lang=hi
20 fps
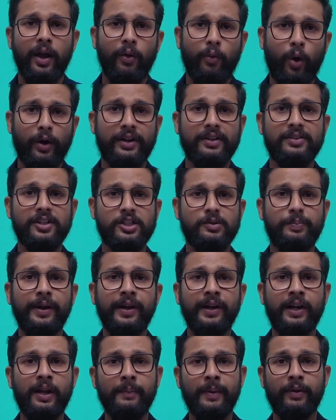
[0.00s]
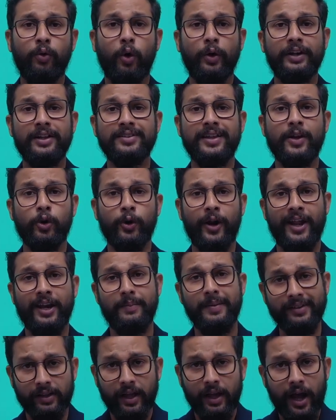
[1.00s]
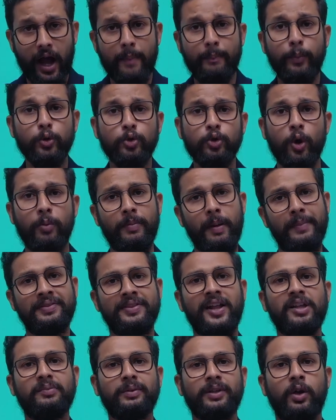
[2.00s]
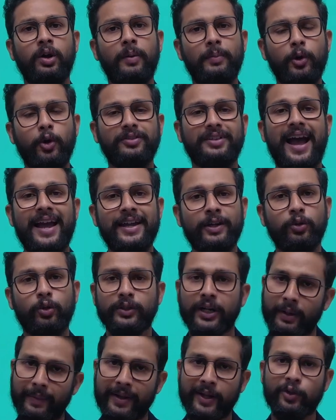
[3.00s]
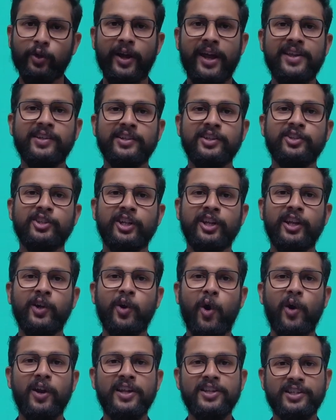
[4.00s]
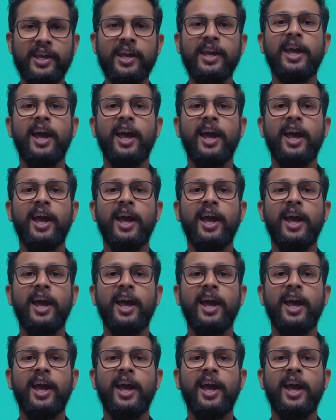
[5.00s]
व्हाट इज द स्पीड लिमिट व्हाट इज एरोडायनेमिक्स आप पूछो मैं बिंदास बताऊंगा बिकॉज आई नो दैट मैंने तो यहाँ इंजीनियरिंग कॉलेज के